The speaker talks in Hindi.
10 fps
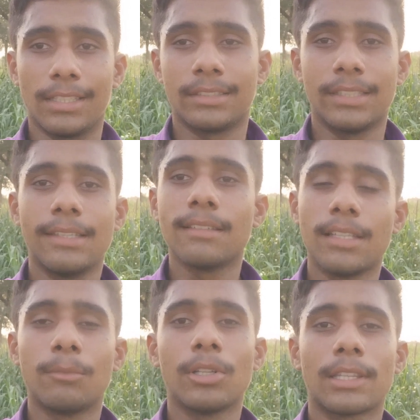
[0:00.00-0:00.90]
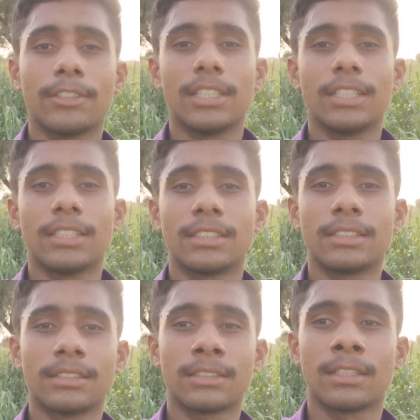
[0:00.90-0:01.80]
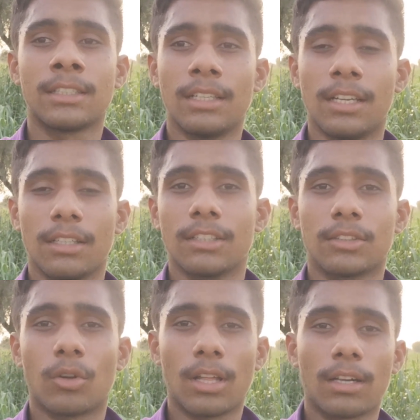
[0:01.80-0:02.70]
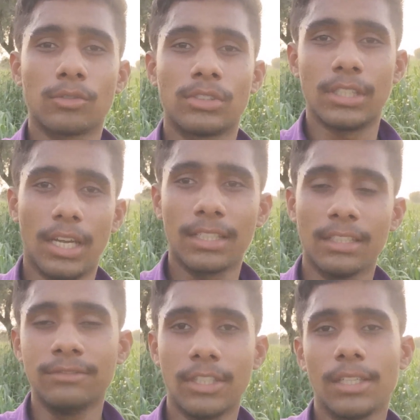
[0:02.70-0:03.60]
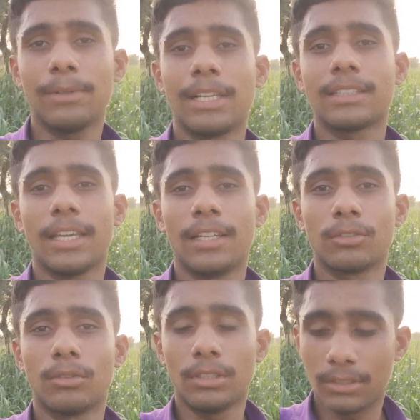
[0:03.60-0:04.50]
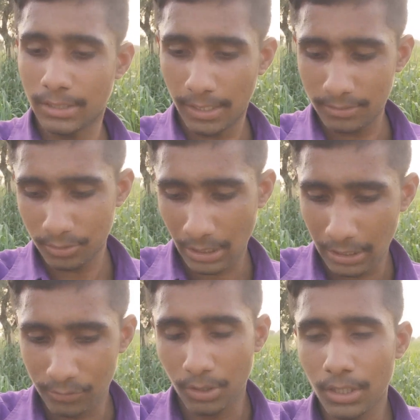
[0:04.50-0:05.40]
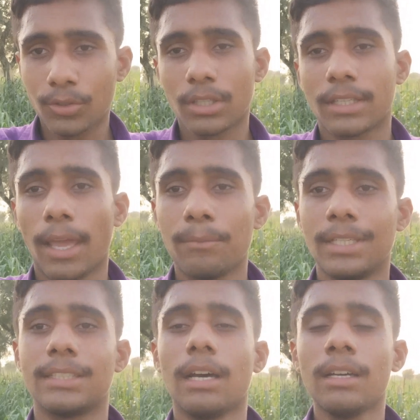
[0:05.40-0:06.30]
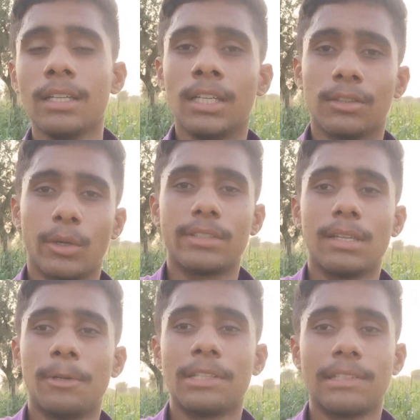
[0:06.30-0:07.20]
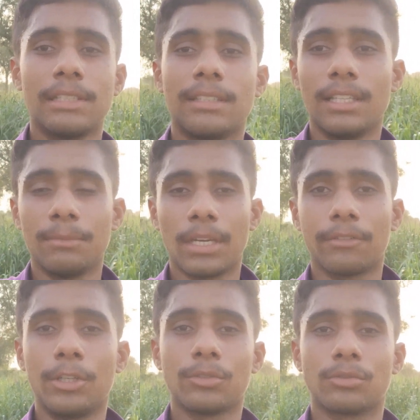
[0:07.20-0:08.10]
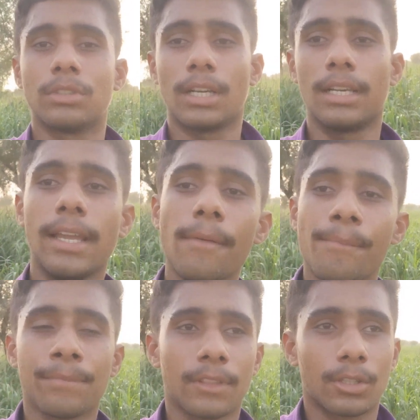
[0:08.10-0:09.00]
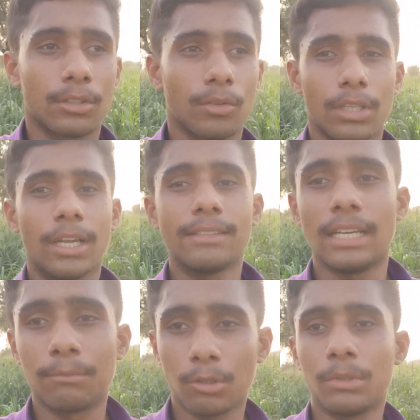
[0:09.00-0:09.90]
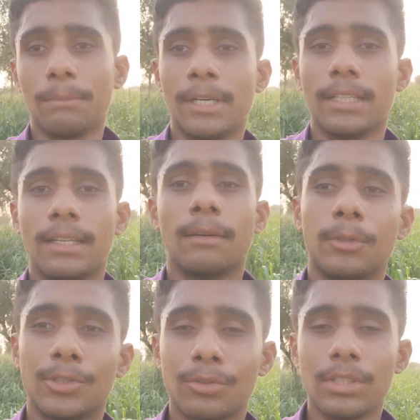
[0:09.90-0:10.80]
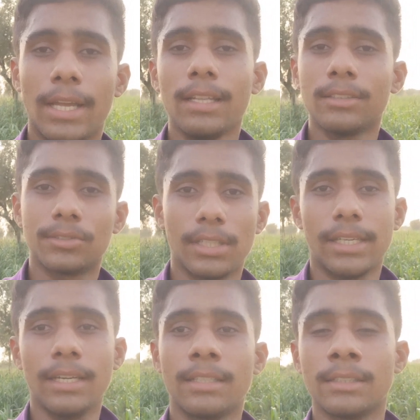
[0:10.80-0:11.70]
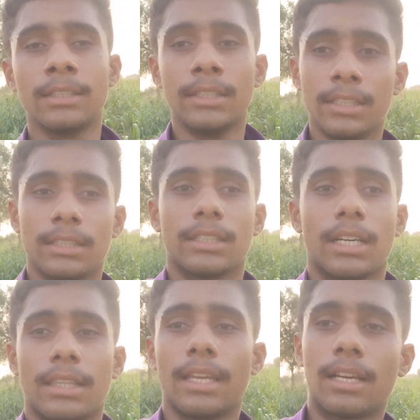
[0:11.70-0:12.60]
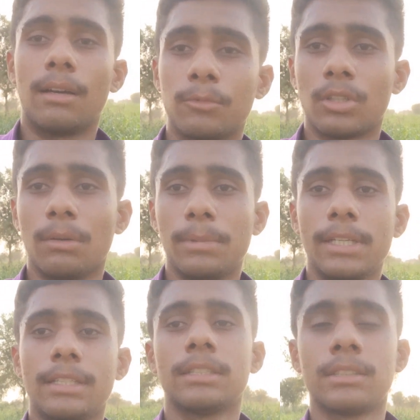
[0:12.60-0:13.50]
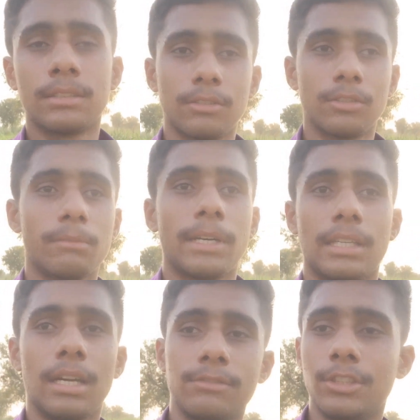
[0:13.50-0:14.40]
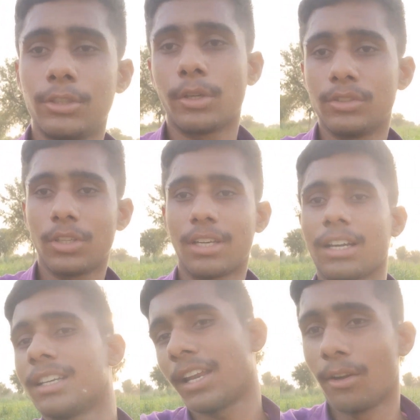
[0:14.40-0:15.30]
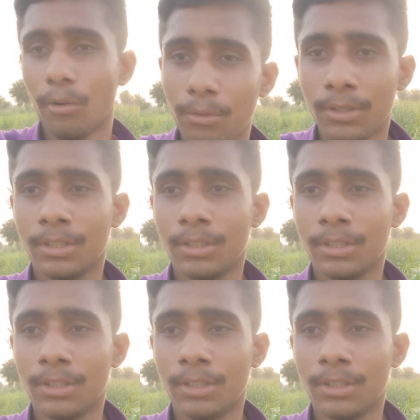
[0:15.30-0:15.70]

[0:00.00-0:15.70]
ऐसे जल्दी जल्दी बोलता हुआ थोड़ा कुछ अनकंफर्टेबल लगता है तो गैस उसके लिए सॉरी क्योंकि टाइम नहीं था तो इसलिए मैंने जल्दी जल्दी में एक वीडियो शूट कर लिया क्योंकि गैस आपको भी अपडेट देना बहुत ज़रूरी है तो चलिए करते हैं काम को कंप्लीट और बाकी आप वीडियो को इन्जॉय कर ही रहे हो